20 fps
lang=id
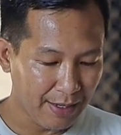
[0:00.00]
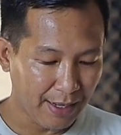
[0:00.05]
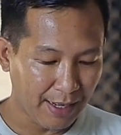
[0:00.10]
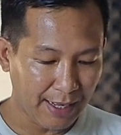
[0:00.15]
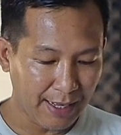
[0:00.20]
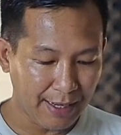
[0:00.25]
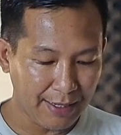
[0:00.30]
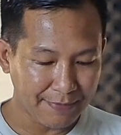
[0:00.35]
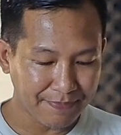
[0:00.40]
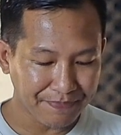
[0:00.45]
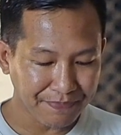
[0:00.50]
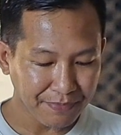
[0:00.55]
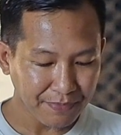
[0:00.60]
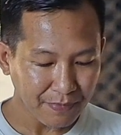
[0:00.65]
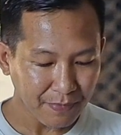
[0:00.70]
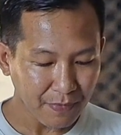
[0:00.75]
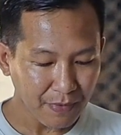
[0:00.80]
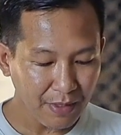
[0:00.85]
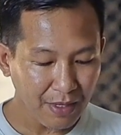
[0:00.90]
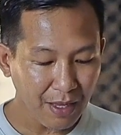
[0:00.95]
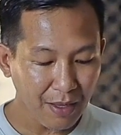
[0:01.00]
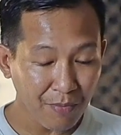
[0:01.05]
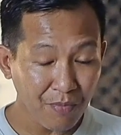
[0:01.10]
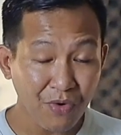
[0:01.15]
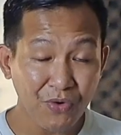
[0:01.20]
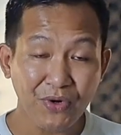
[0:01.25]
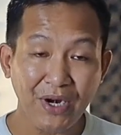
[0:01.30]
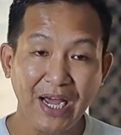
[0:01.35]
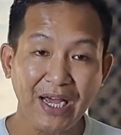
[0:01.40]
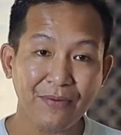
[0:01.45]
uh,
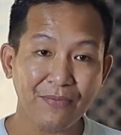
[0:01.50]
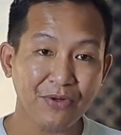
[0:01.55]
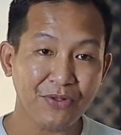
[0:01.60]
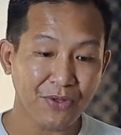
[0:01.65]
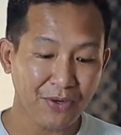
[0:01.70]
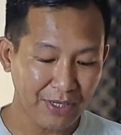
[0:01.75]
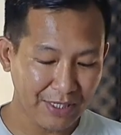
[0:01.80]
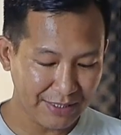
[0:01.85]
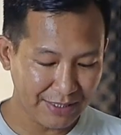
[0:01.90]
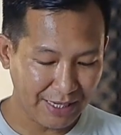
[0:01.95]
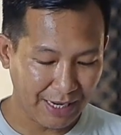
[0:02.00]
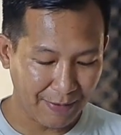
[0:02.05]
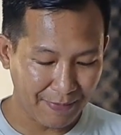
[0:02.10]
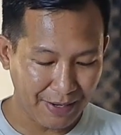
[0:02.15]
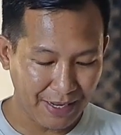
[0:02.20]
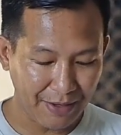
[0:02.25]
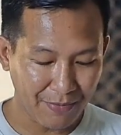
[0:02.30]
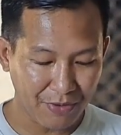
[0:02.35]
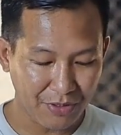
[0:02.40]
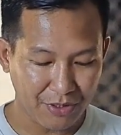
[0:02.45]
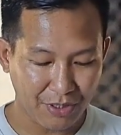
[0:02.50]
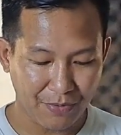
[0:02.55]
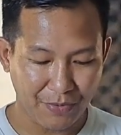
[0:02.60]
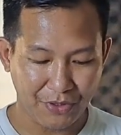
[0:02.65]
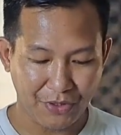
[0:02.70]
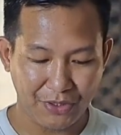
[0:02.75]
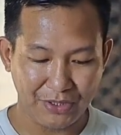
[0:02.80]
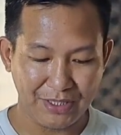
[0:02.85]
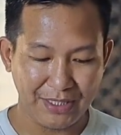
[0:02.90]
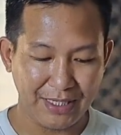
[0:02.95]
menggunakan motor listrik, apalagi
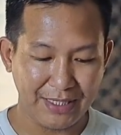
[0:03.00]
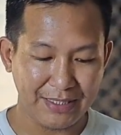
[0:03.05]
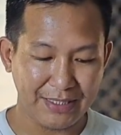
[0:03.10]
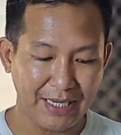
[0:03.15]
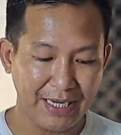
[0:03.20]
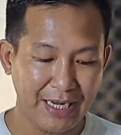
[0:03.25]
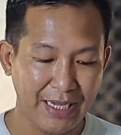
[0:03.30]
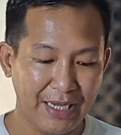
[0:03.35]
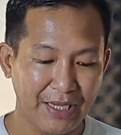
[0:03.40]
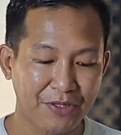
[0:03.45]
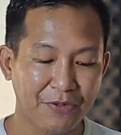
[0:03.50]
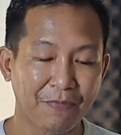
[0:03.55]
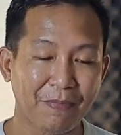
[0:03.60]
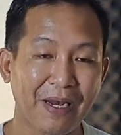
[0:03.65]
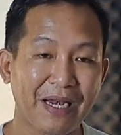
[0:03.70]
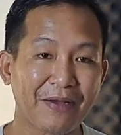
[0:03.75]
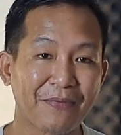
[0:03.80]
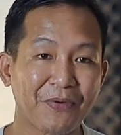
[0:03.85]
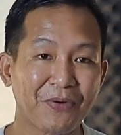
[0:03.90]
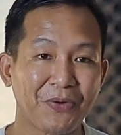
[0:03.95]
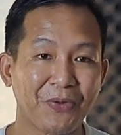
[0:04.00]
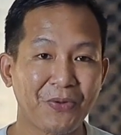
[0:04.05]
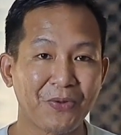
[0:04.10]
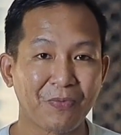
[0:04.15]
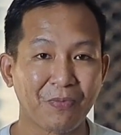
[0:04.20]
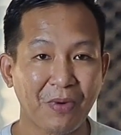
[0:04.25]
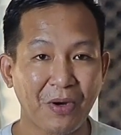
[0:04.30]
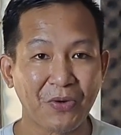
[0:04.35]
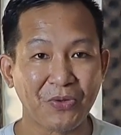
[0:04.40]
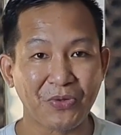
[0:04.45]
motor-motor sejenis ini, itu paling
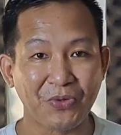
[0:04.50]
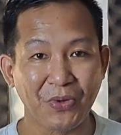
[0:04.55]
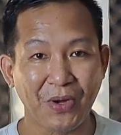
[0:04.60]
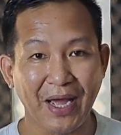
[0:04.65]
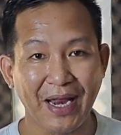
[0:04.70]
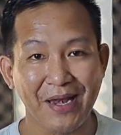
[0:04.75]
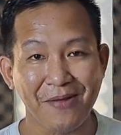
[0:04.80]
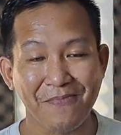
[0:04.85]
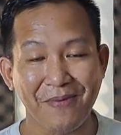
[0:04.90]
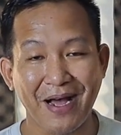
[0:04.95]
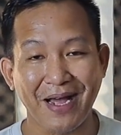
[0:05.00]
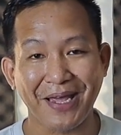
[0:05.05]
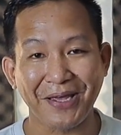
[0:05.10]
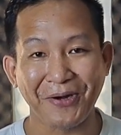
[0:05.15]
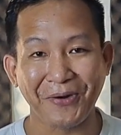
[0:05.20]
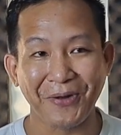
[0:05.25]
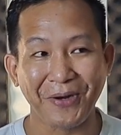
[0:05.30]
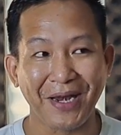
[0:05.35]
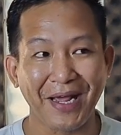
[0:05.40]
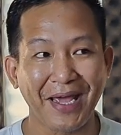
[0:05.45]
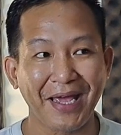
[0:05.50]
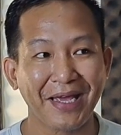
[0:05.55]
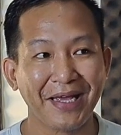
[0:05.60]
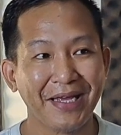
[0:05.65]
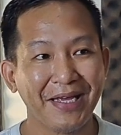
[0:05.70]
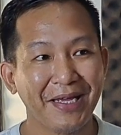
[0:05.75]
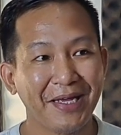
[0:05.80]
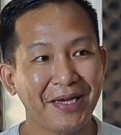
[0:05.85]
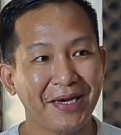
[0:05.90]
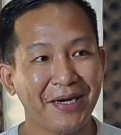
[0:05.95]
menguntungkan dipakai oleh
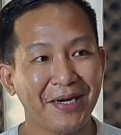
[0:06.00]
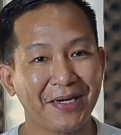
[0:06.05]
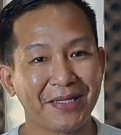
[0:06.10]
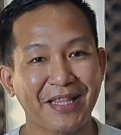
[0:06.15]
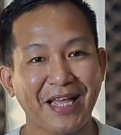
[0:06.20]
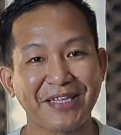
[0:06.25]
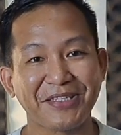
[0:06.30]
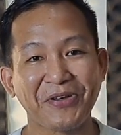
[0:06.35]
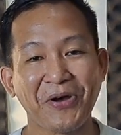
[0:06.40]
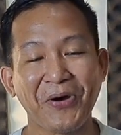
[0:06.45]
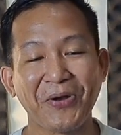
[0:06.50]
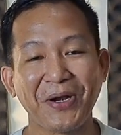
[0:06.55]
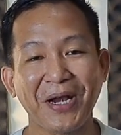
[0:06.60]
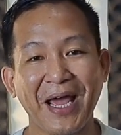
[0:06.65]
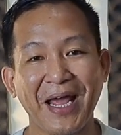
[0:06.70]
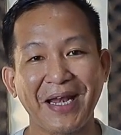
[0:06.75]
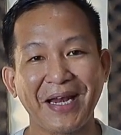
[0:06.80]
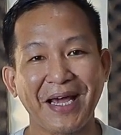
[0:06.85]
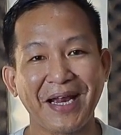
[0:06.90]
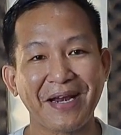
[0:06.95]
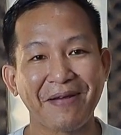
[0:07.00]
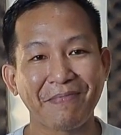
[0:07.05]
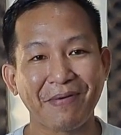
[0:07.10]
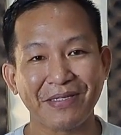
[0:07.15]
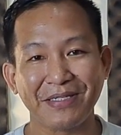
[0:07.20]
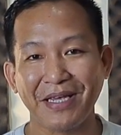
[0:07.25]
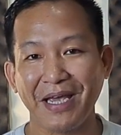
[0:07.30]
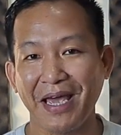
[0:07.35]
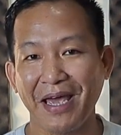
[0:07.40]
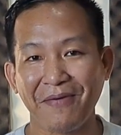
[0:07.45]
uh, taksi online karena
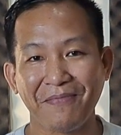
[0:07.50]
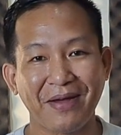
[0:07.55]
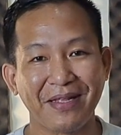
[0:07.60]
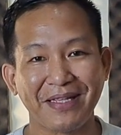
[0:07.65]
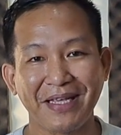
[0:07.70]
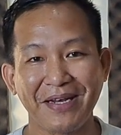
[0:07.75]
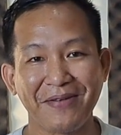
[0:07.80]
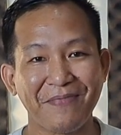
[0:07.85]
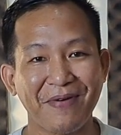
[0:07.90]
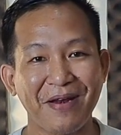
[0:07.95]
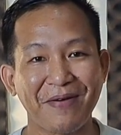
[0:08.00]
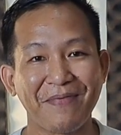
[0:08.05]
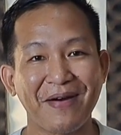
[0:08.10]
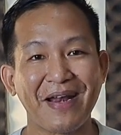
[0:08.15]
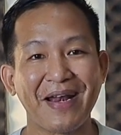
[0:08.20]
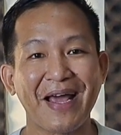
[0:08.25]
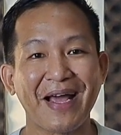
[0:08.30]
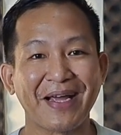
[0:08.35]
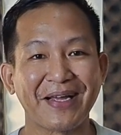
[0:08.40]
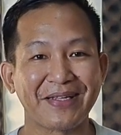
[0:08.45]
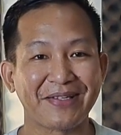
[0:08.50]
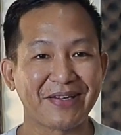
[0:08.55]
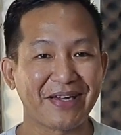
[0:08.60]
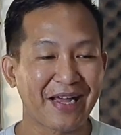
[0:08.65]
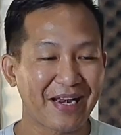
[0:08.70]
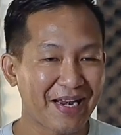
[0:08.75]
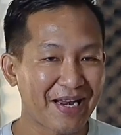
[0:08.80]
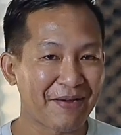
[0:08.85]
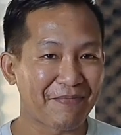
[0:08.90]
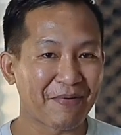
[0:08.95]
pasti hematnya di mana-mana gitu
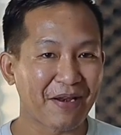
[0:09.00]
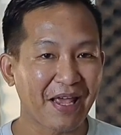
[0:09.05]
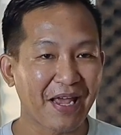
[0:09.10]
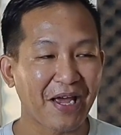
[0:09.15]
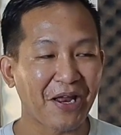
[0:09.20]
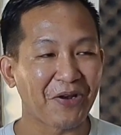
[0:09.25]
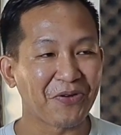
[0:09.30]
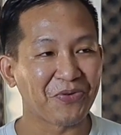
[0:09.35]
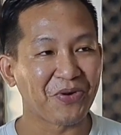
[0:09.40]
kan. Apalagi kalau